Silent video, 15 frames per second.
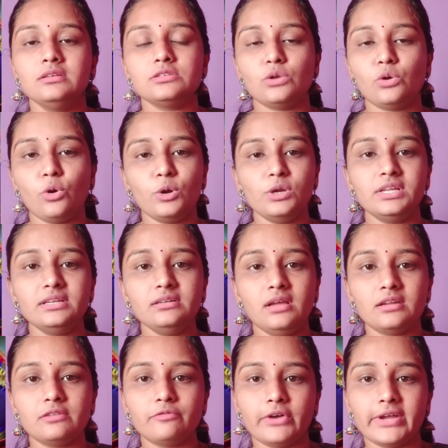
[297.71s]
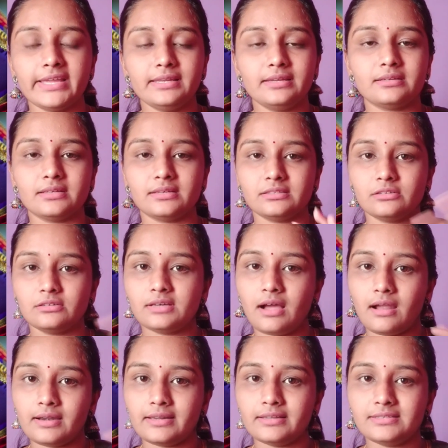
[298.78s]
ஸோ கோல்டன் அண்ட் வயலட் அது
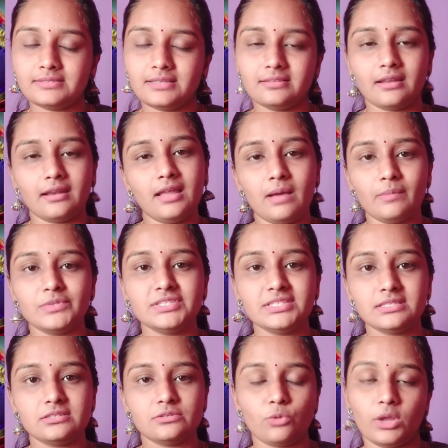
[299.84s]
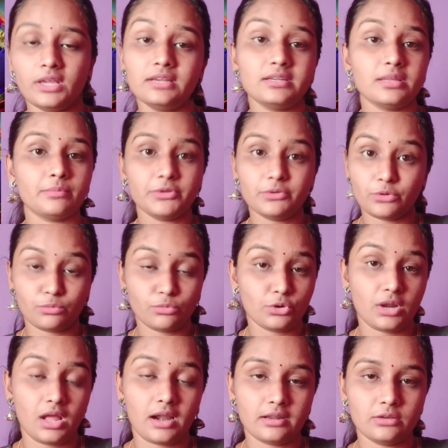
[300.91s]
அது நல்லா அமைஞ்சிருச்சு வயலட் எப்படி
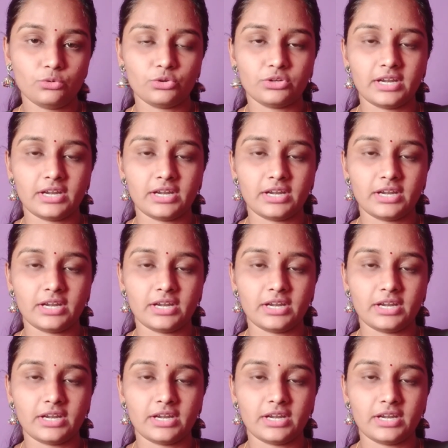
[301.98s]
வருமோ நானும் கூட